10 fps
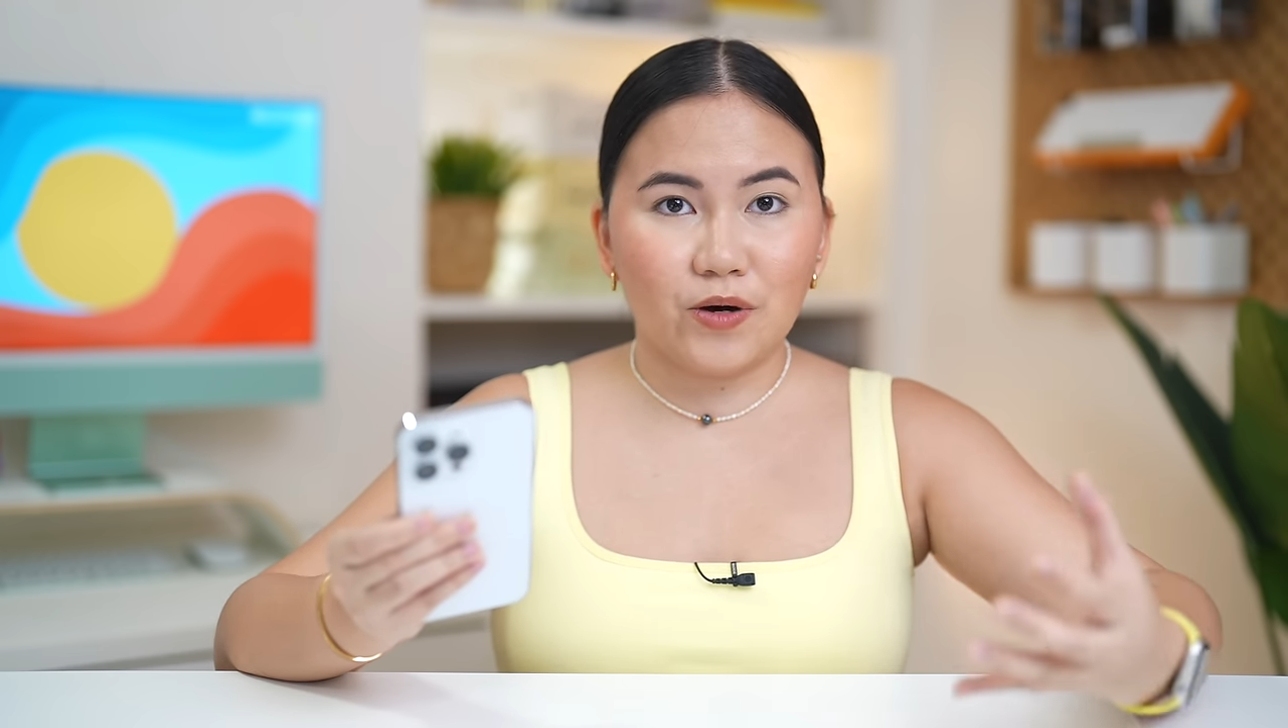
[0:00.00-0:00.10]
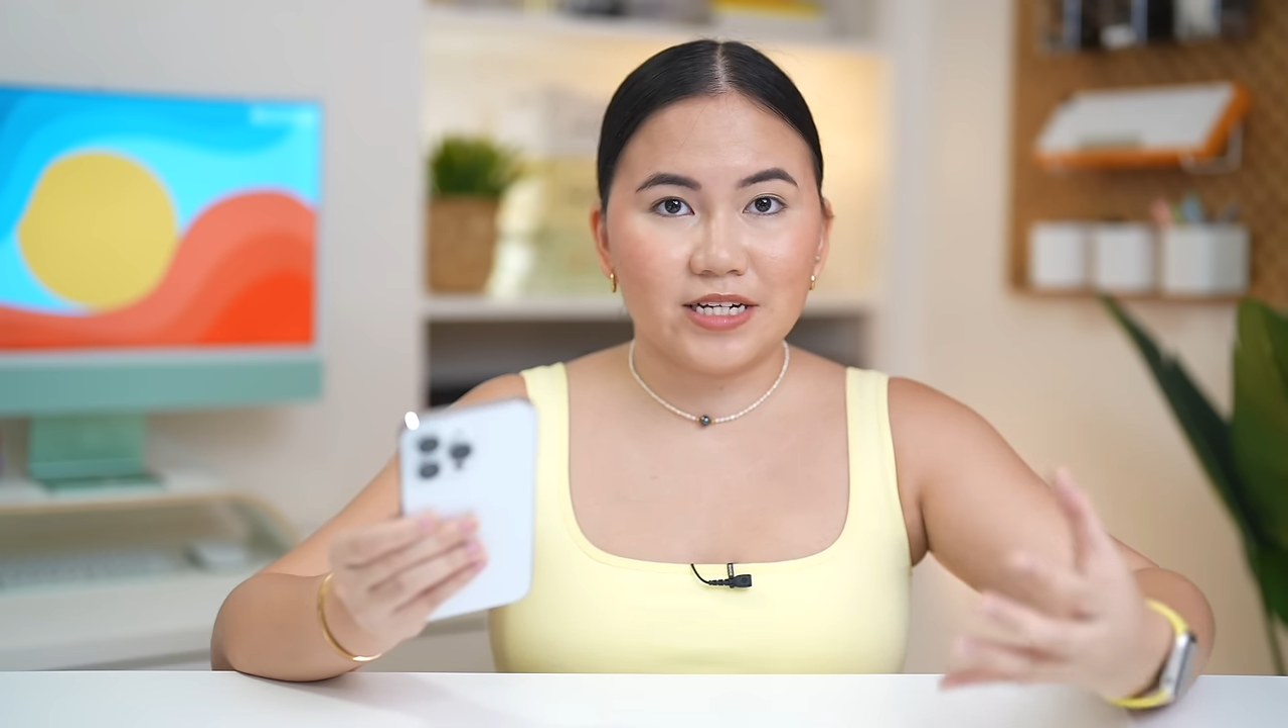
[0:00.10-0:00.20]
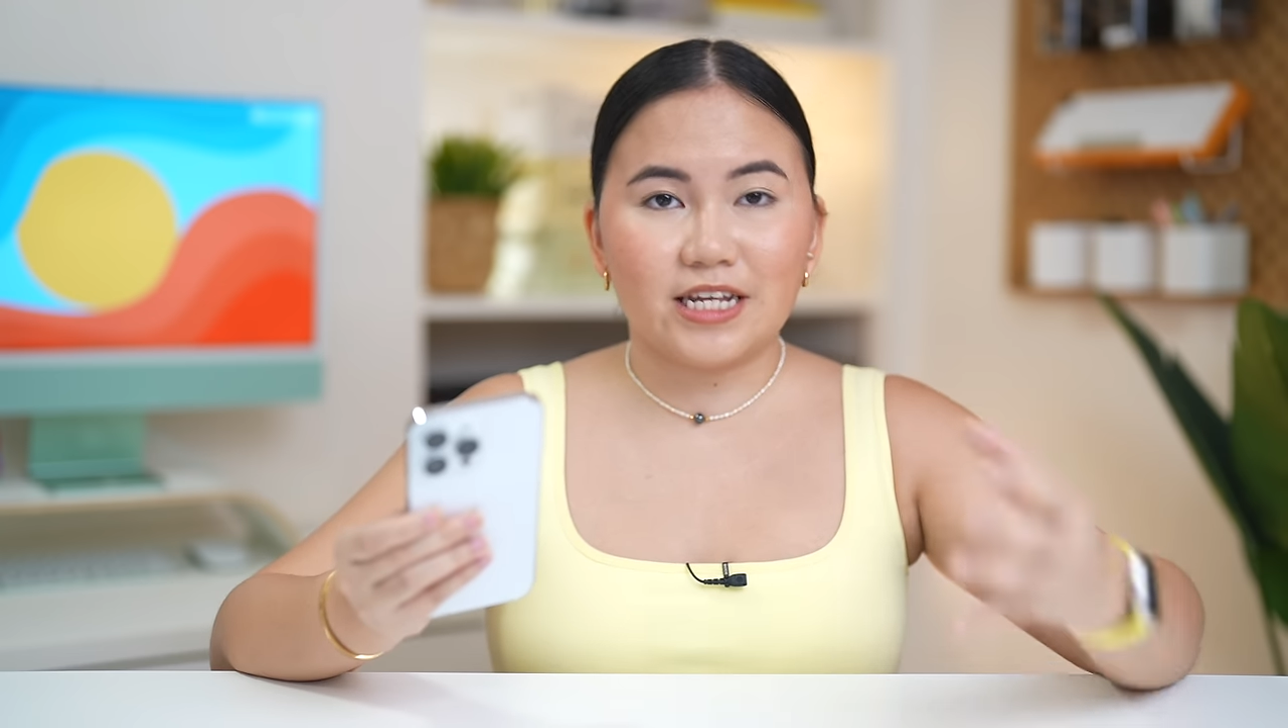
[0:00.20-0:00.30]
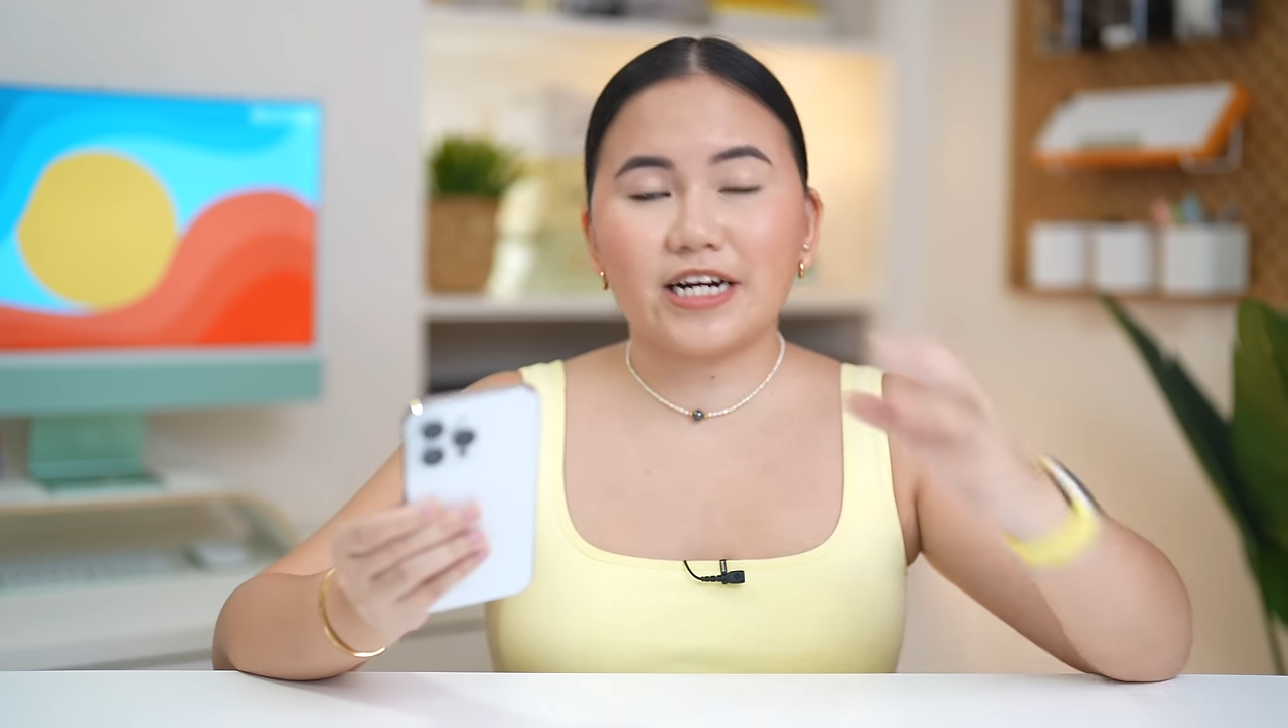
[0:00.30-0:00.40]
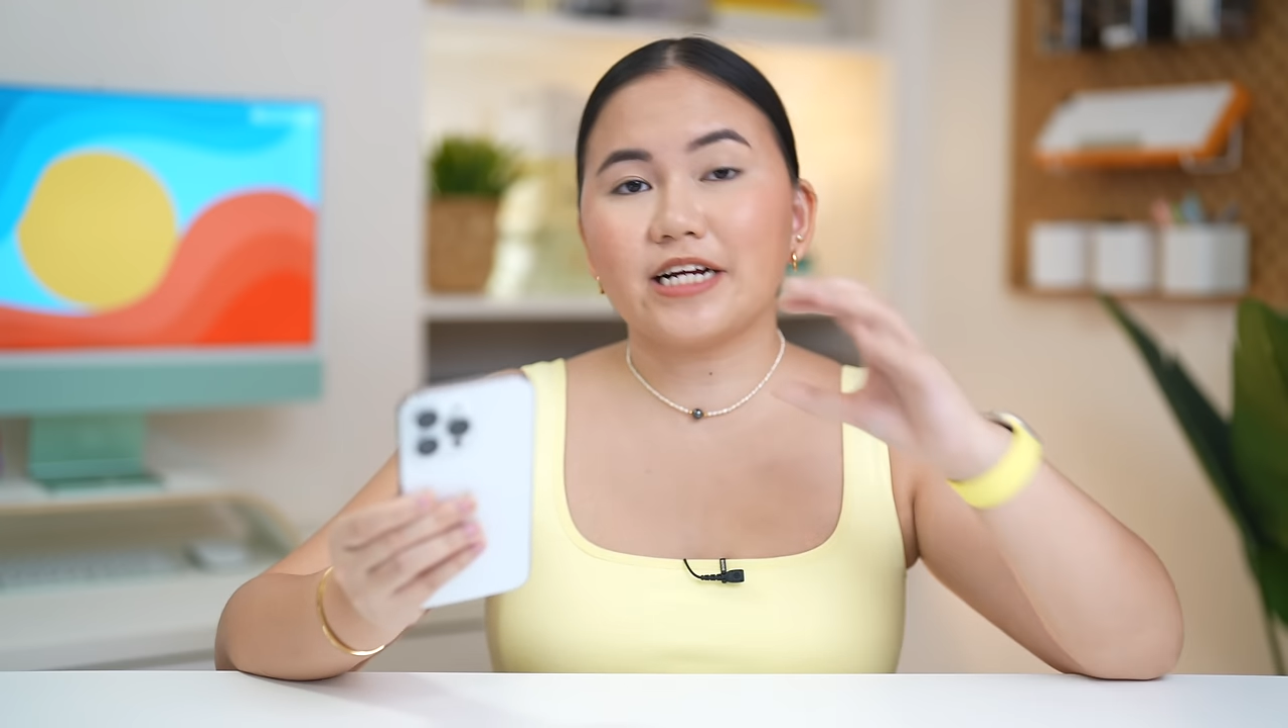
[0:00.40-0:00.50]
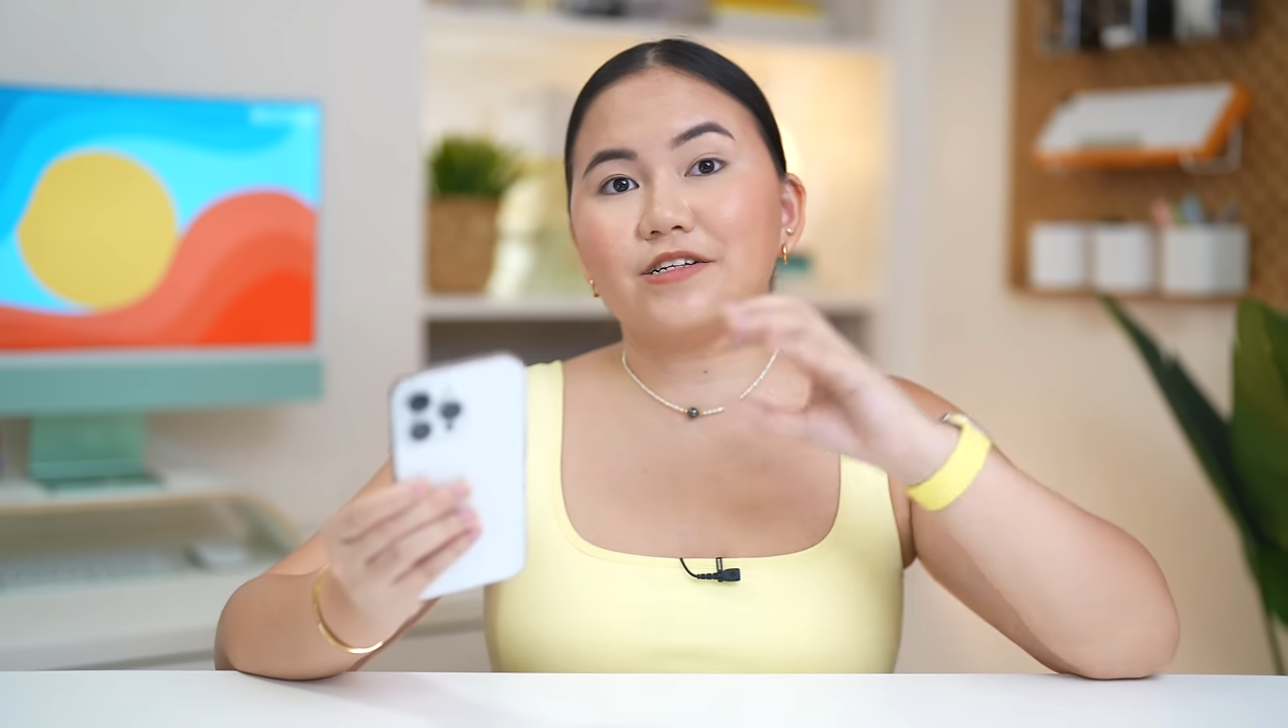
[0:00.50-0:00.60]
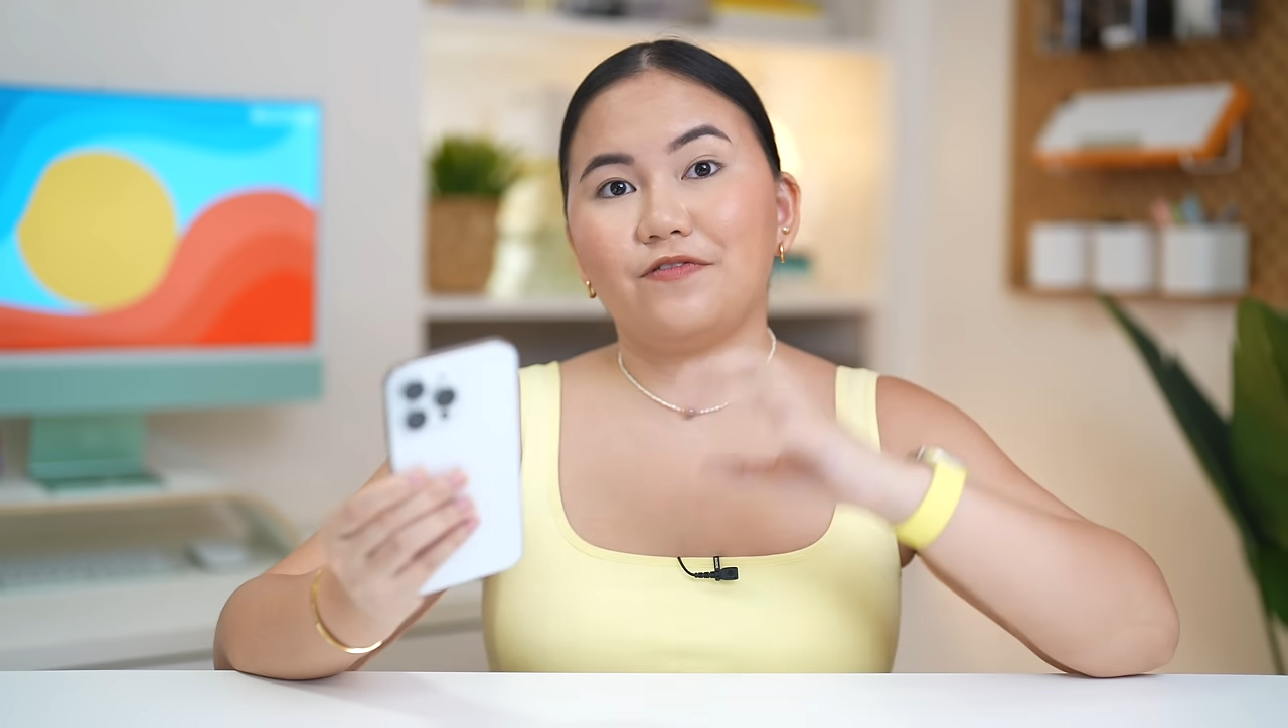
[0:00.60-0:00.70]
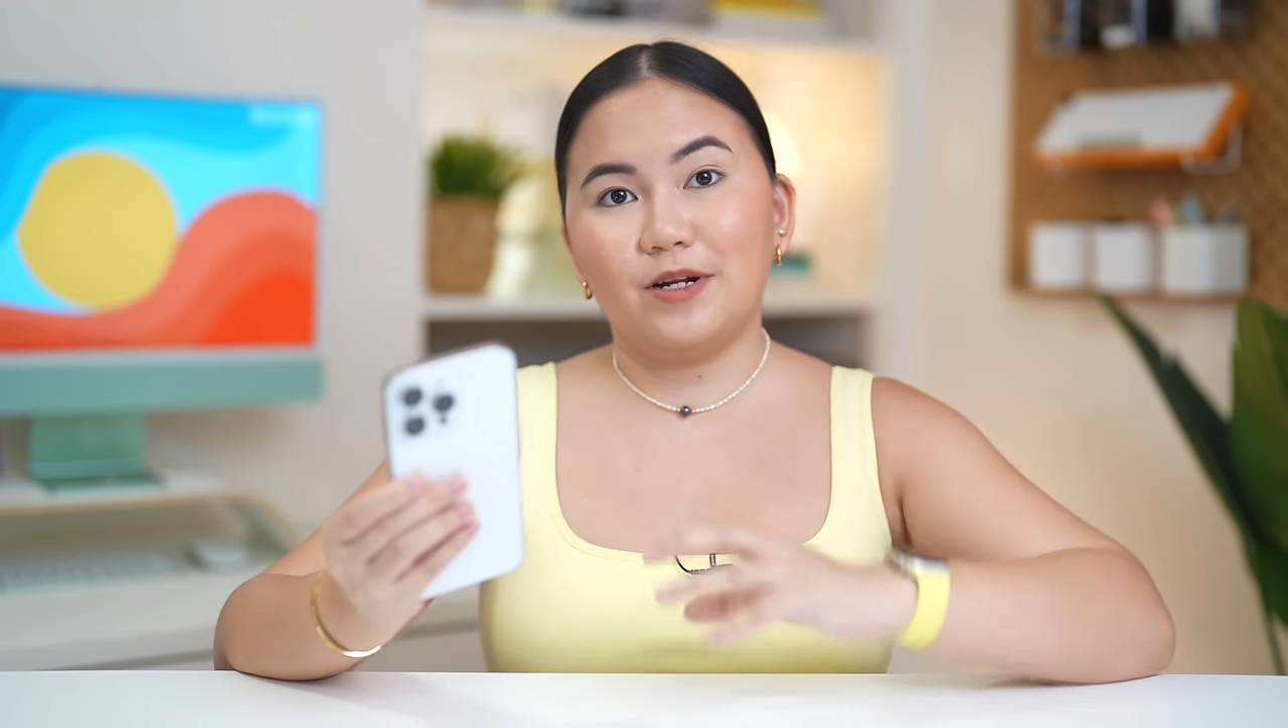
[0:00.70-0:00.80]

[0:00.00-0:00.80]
US here in the